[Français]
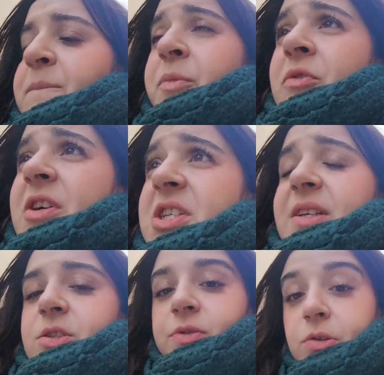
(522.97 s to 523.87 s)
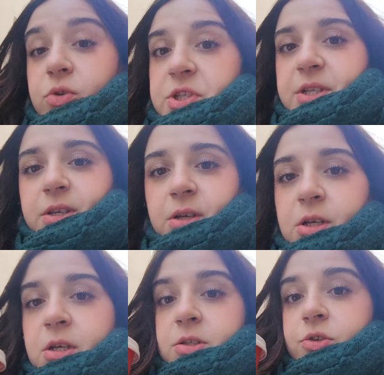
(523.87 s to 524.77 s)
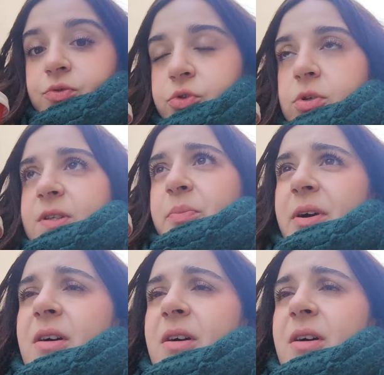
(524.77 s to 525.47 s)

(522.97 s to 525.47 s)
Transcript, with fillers: En vrai, j'ai très envie de le jeter. Parce que je vous jure, c'est pas...